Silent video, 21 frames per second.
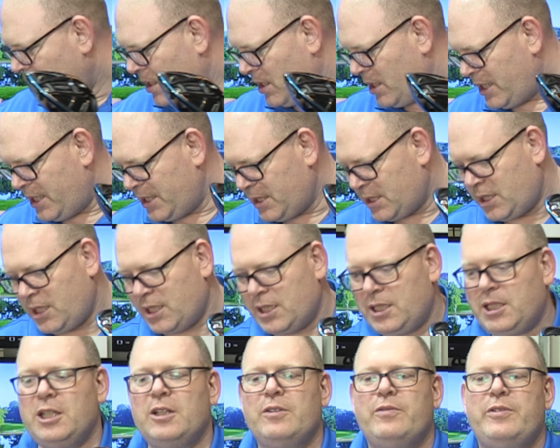Eins
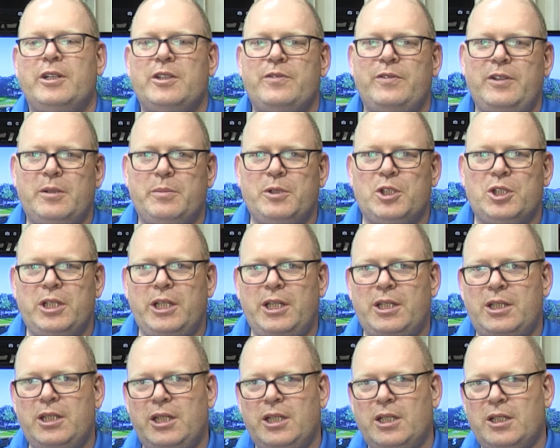kann ich jedenfalls wieder
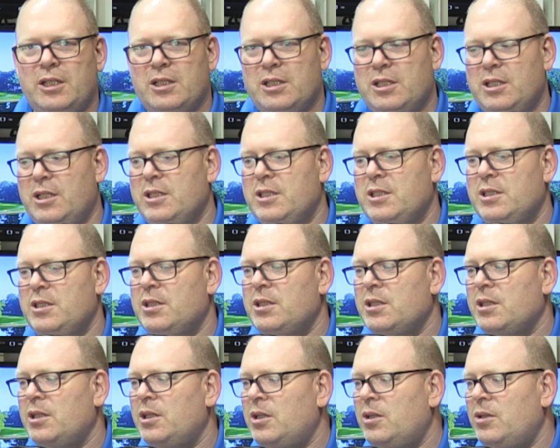bestätigen,
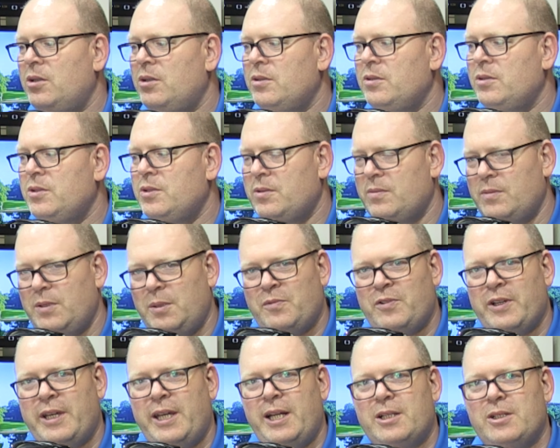dass auch im
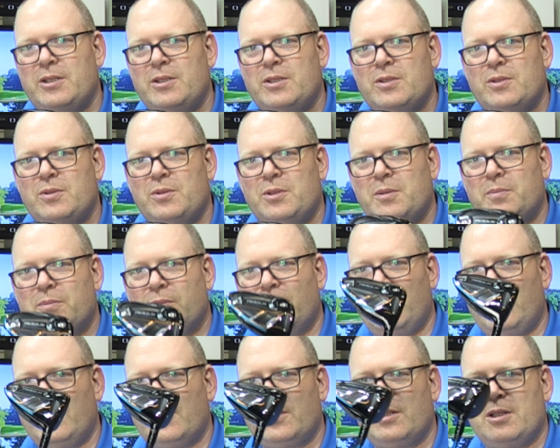Verhältnis zu dem
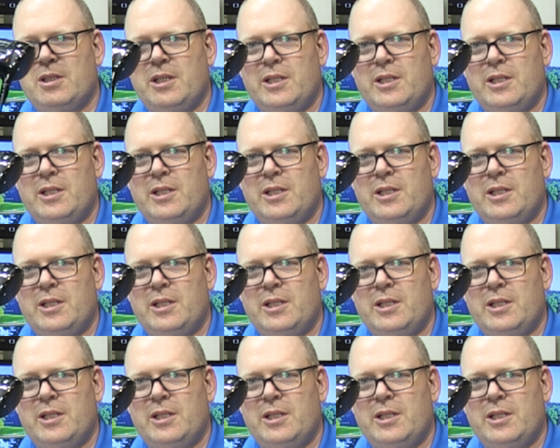Rock,